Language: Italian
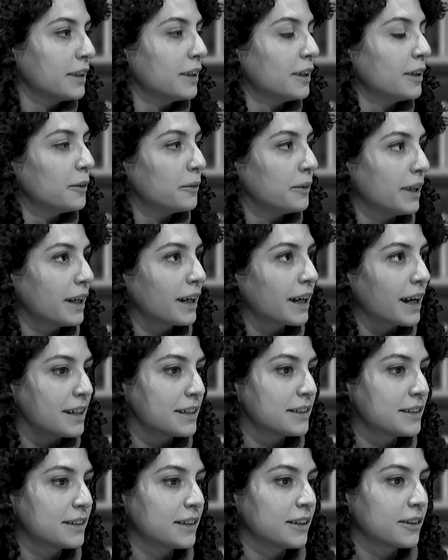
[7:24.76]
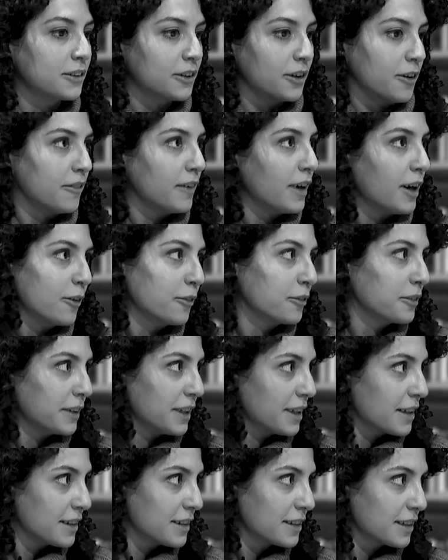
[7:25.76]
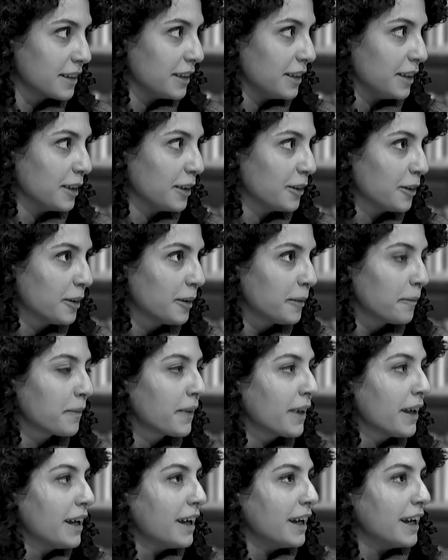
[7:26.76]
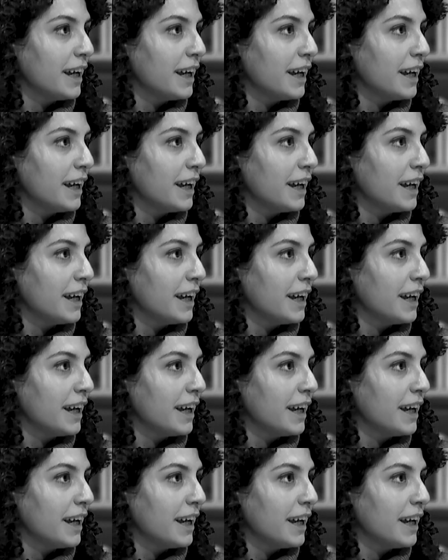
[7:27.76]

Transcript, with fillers: delle due ragazze trova un fidanzatino